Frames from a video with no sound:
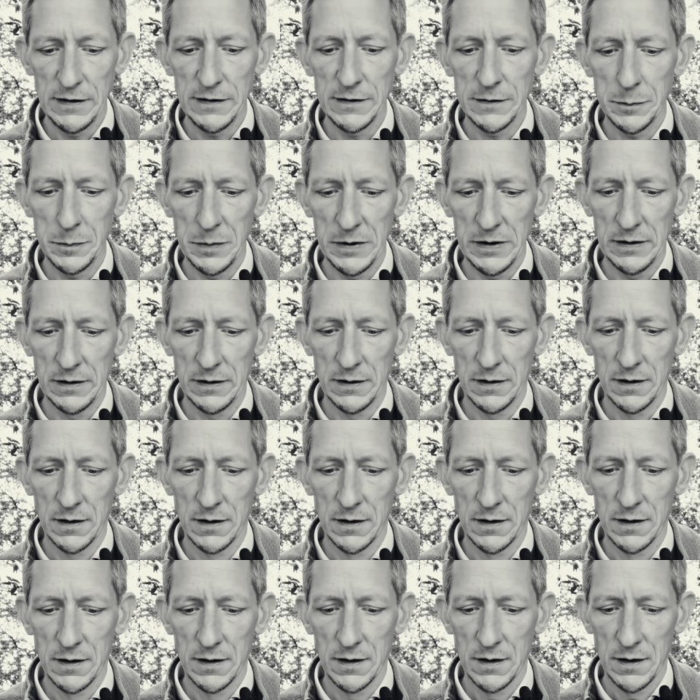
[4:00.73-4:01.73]
ich bin.
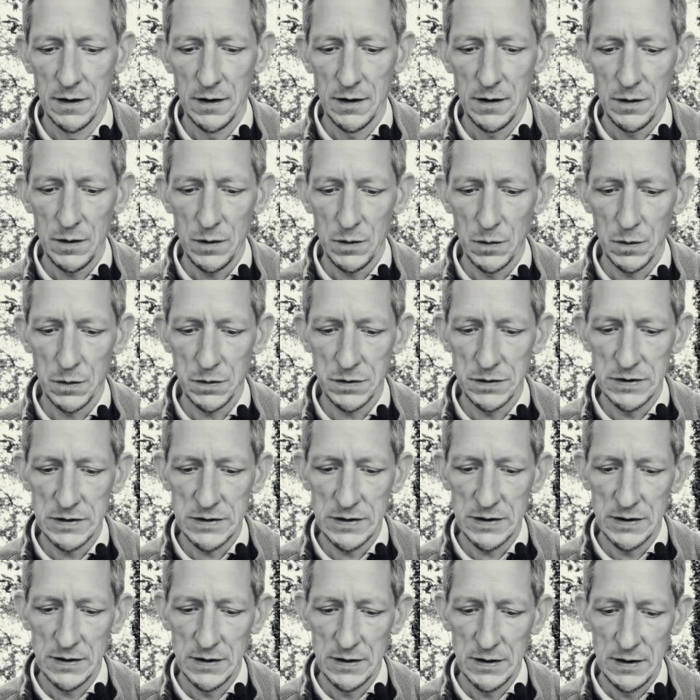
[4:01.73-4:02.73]

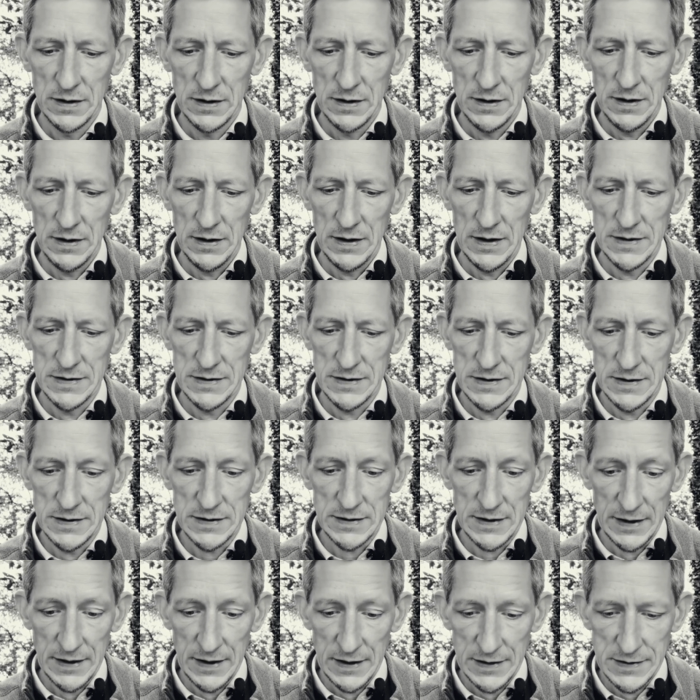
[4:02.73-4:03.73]
Und es
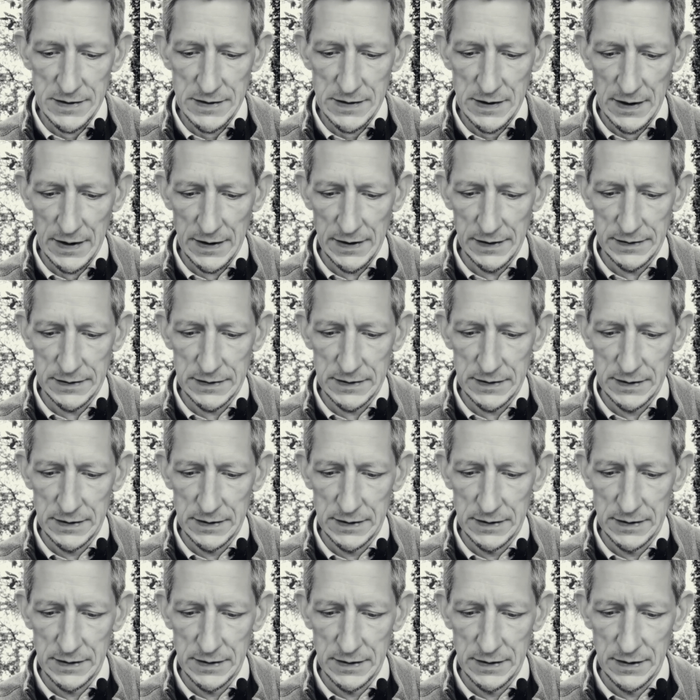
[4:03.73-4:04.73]
ist an der Zeit.
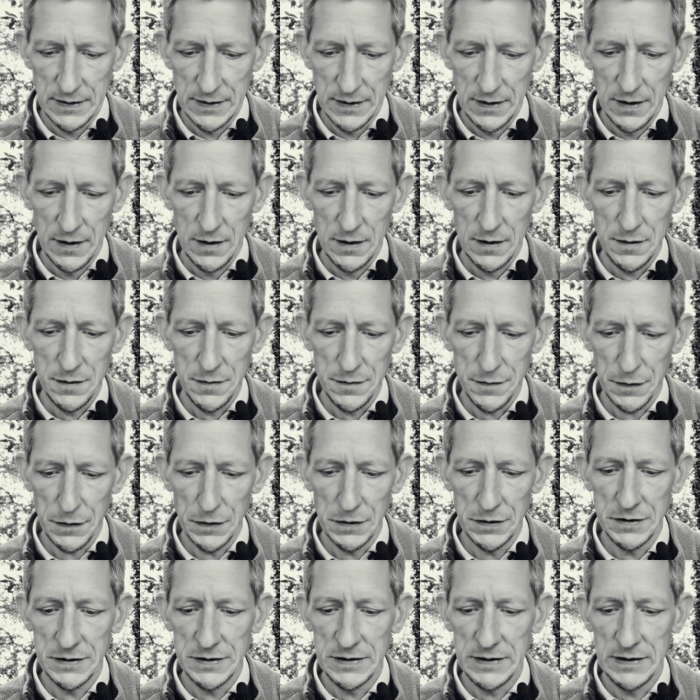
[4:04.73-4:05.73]

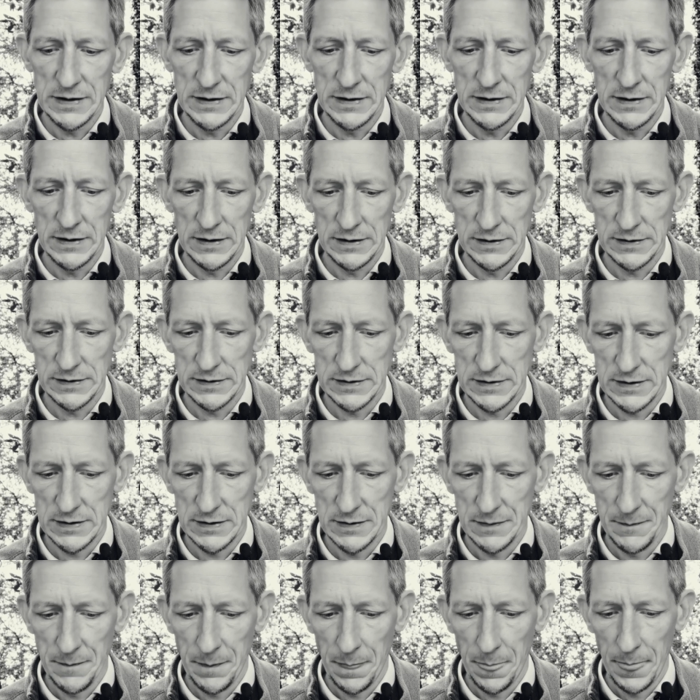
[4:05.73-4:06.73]
Folget ihnen nicht.
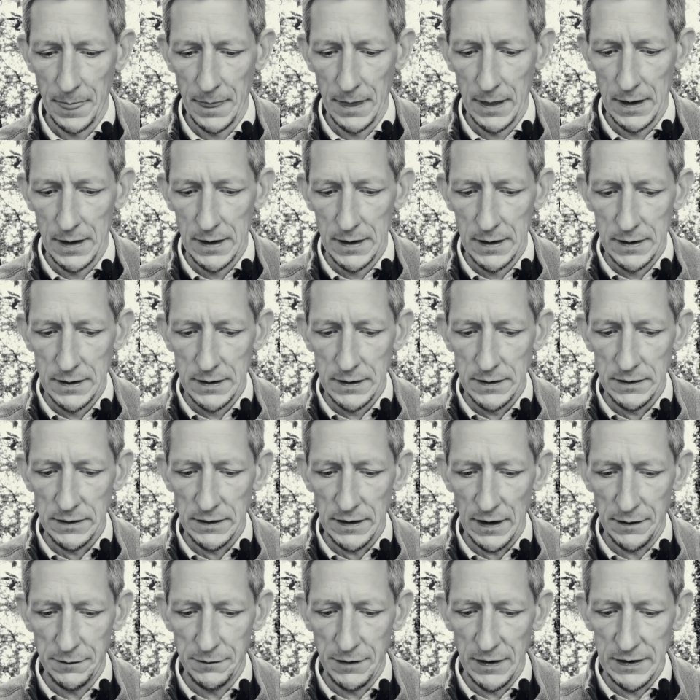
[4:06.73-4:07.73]

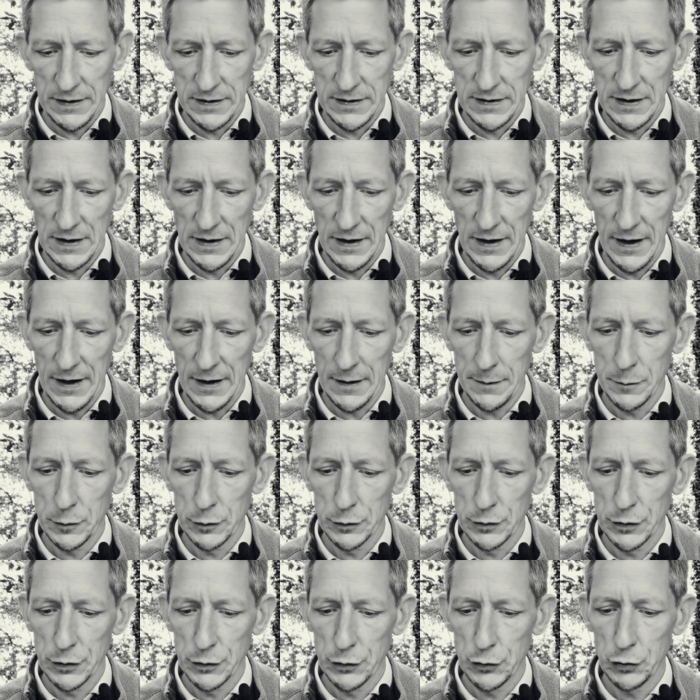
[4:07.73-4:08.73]
Dann werdet ihr Lärm
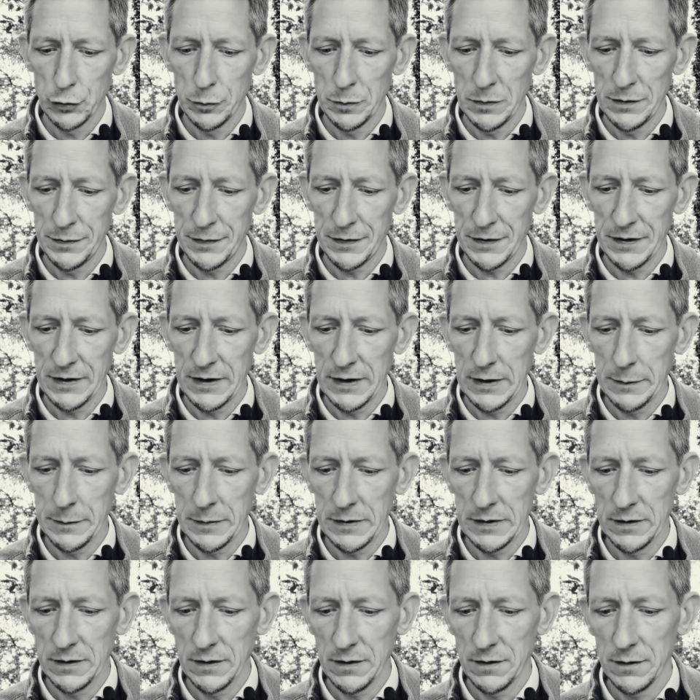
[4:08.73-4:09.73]
und Getümmel
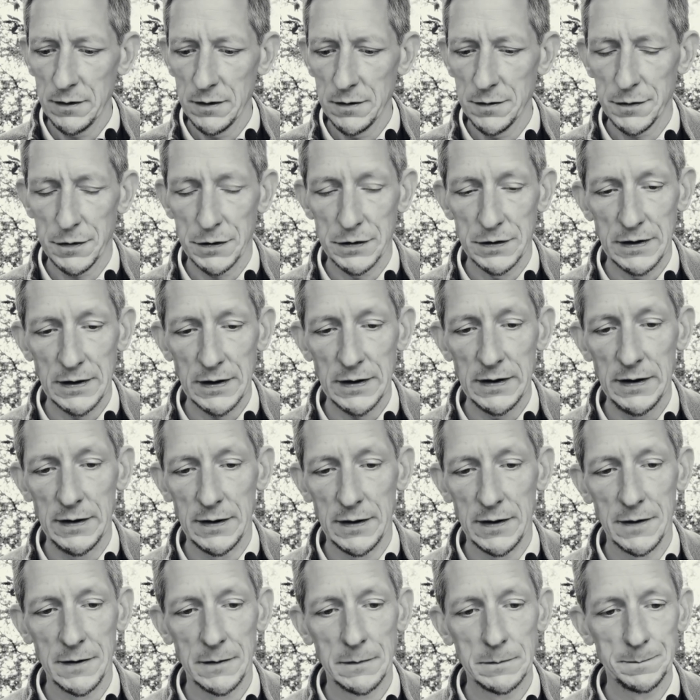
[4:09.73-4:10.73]
vernehmen von
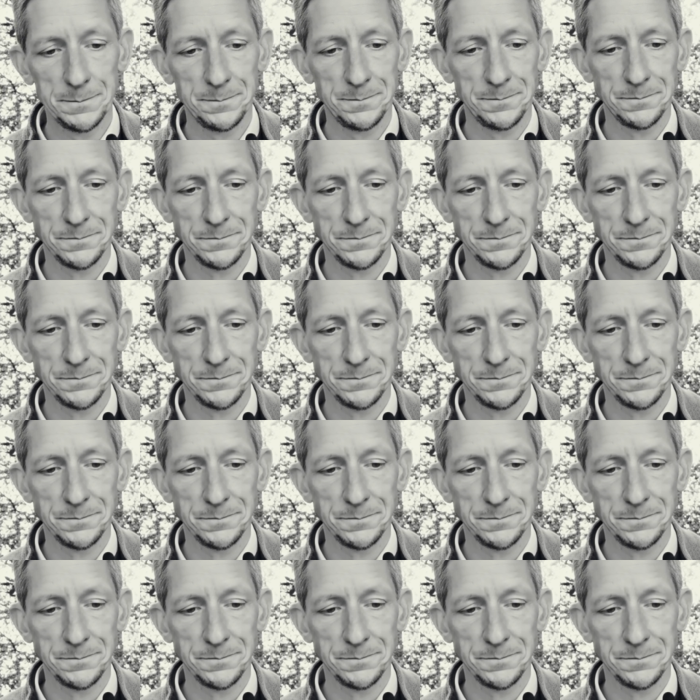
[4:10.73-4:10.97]
Krieg